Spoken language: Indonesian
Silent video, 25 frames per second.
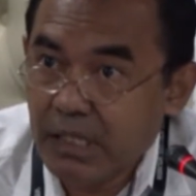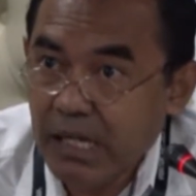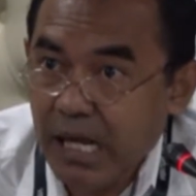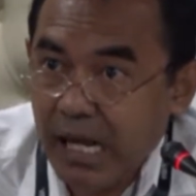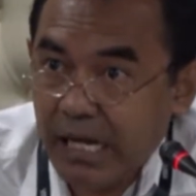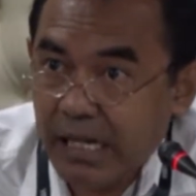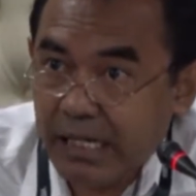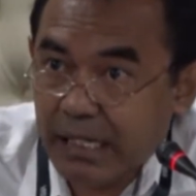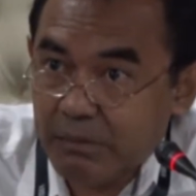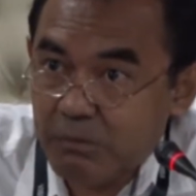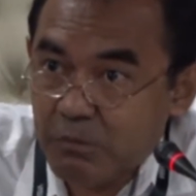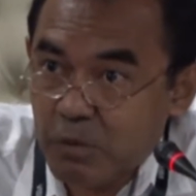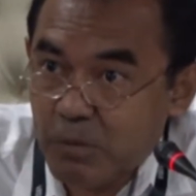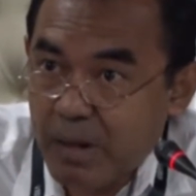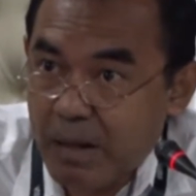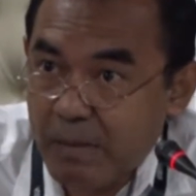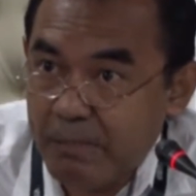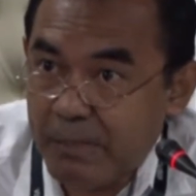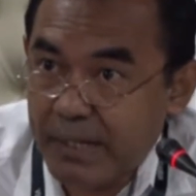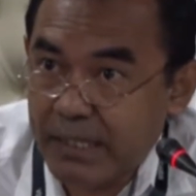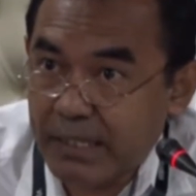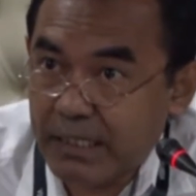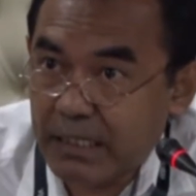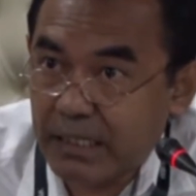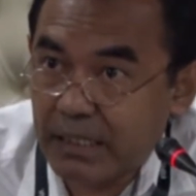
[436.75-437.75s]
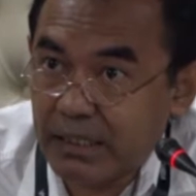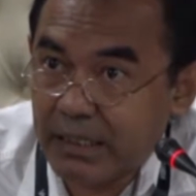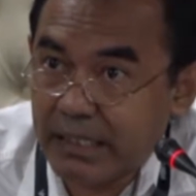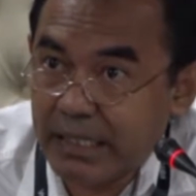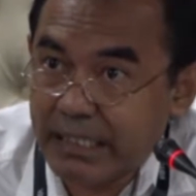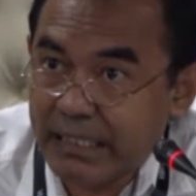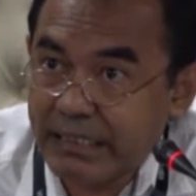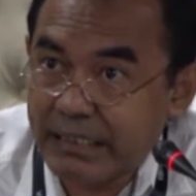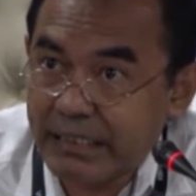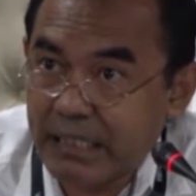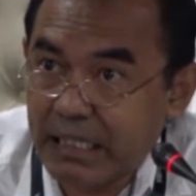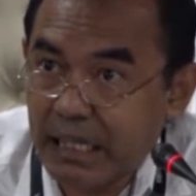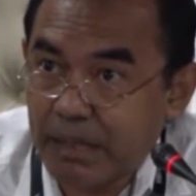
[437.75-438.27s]
akan memaparkan
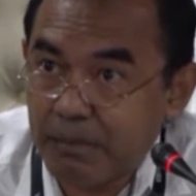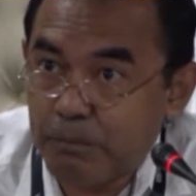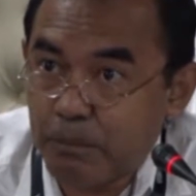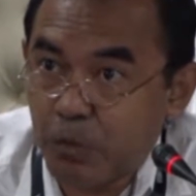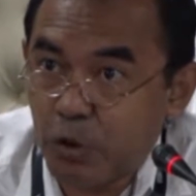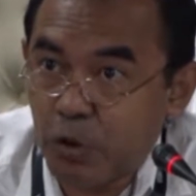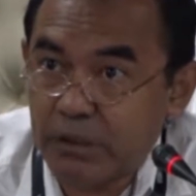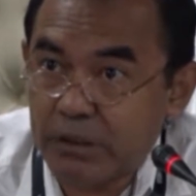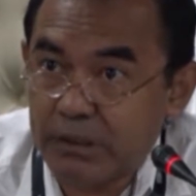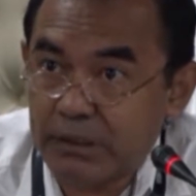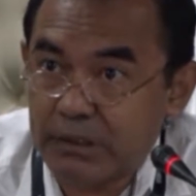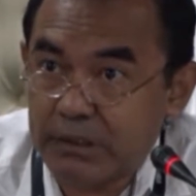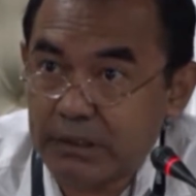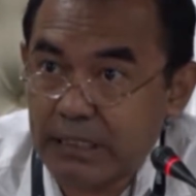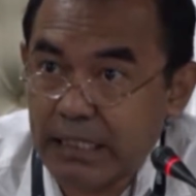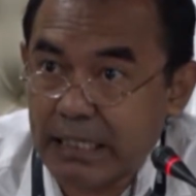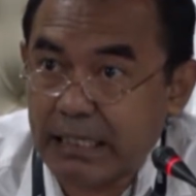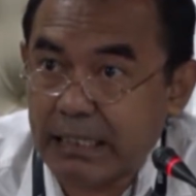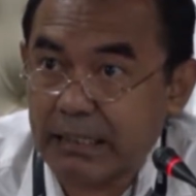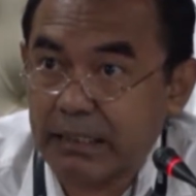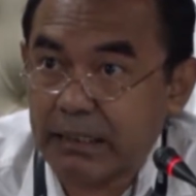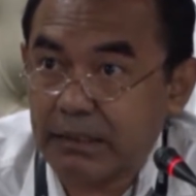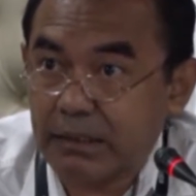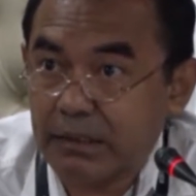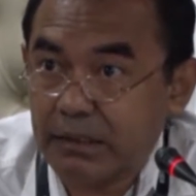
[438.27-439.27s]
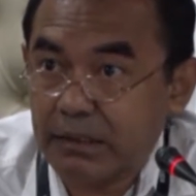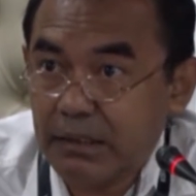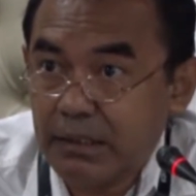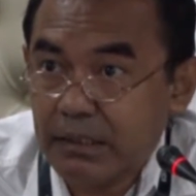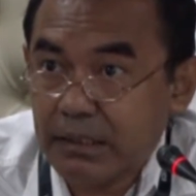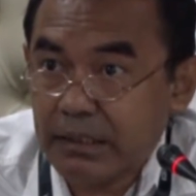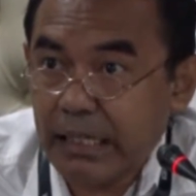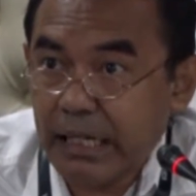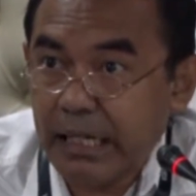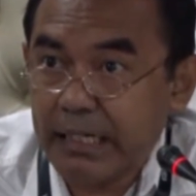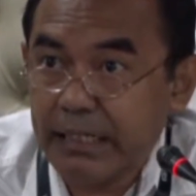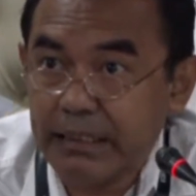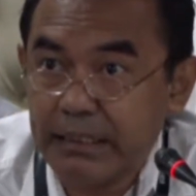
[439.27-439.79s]
kritikal poin
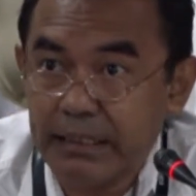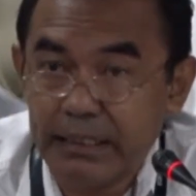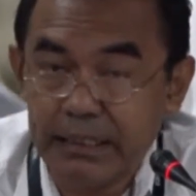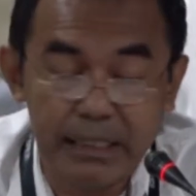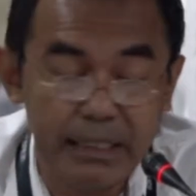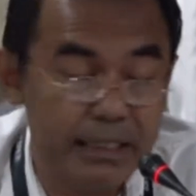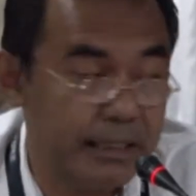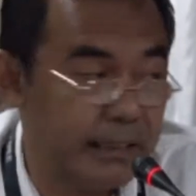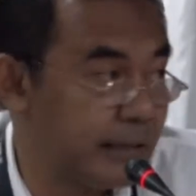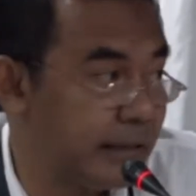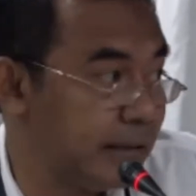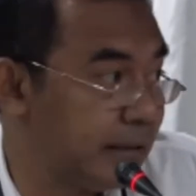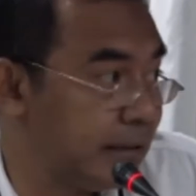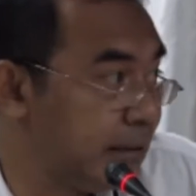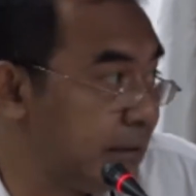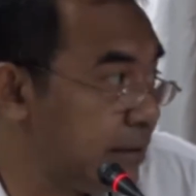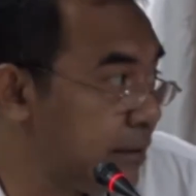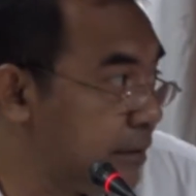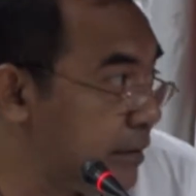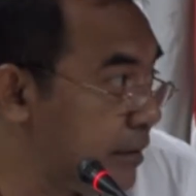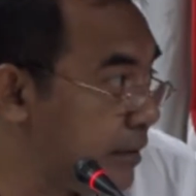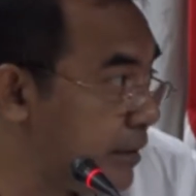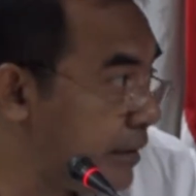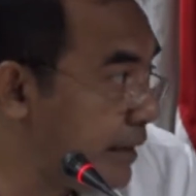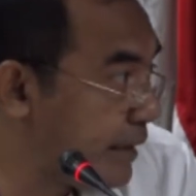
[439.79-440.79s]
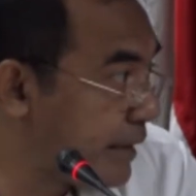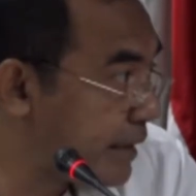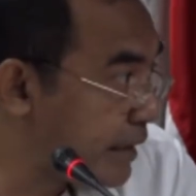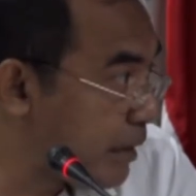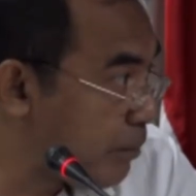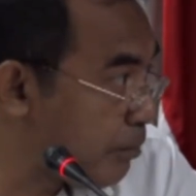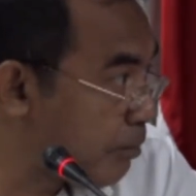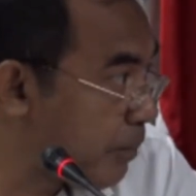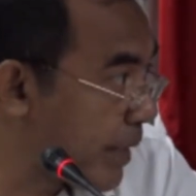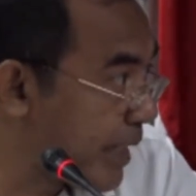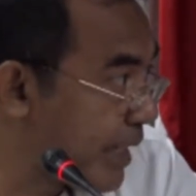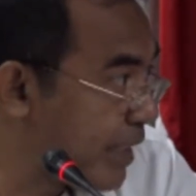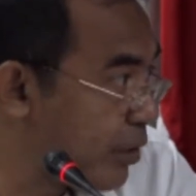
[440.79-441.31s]
terkait dengan
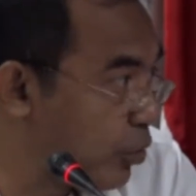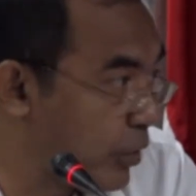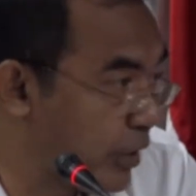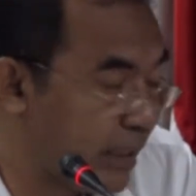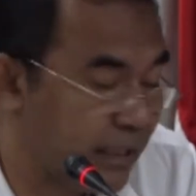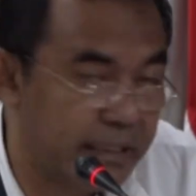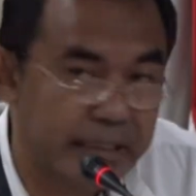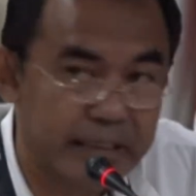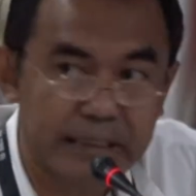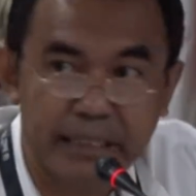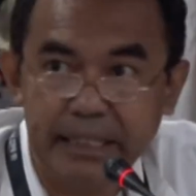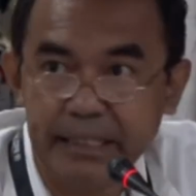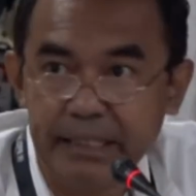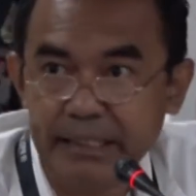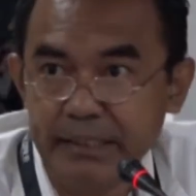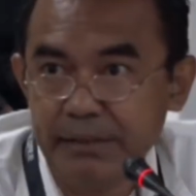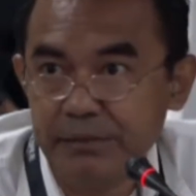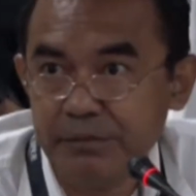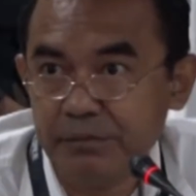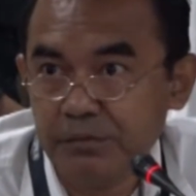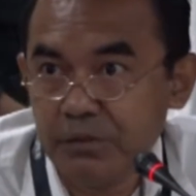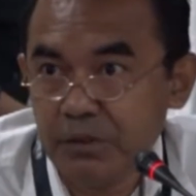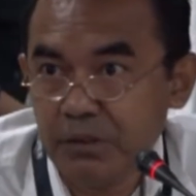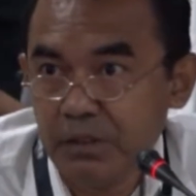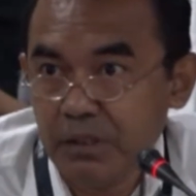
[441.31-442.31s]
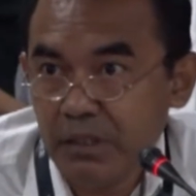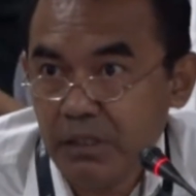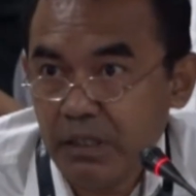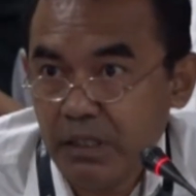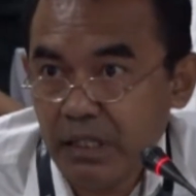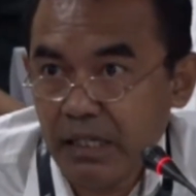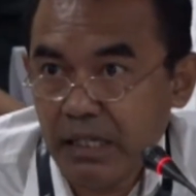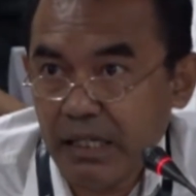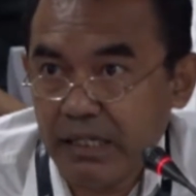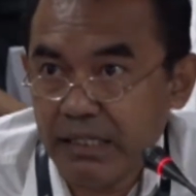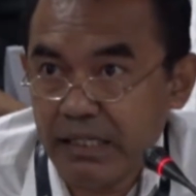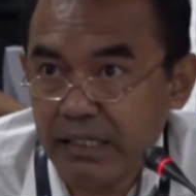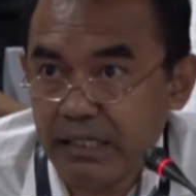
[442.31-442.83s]
sistem perlindungan kita ini
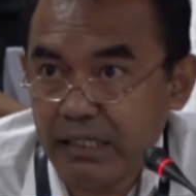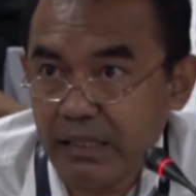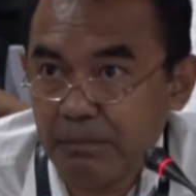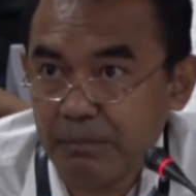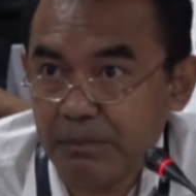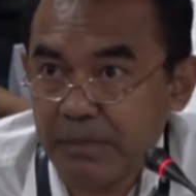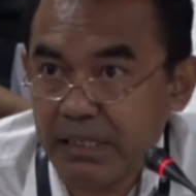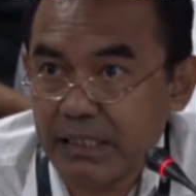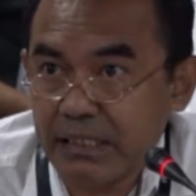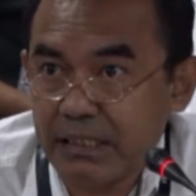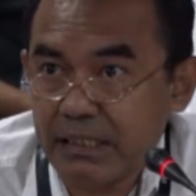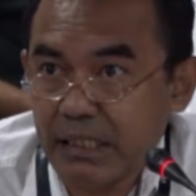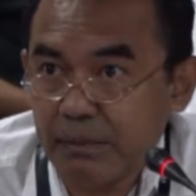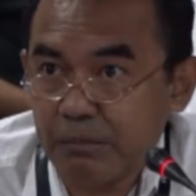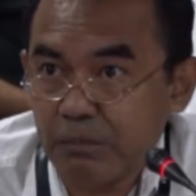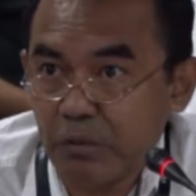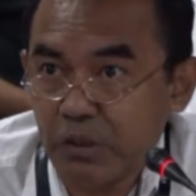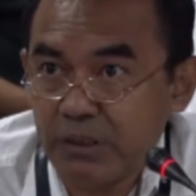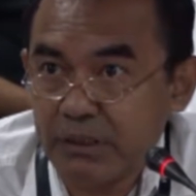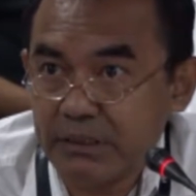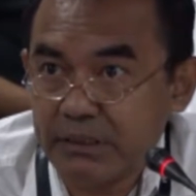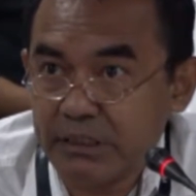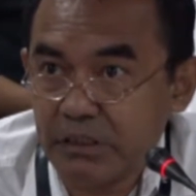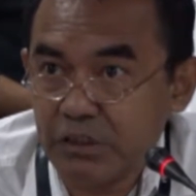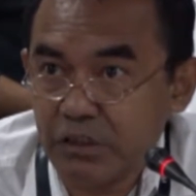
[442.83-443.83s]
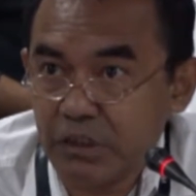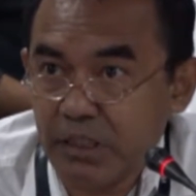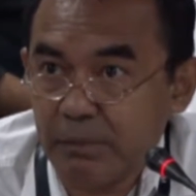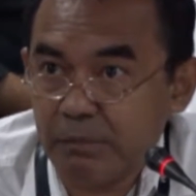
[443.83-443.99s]
ada enam ketika di situ.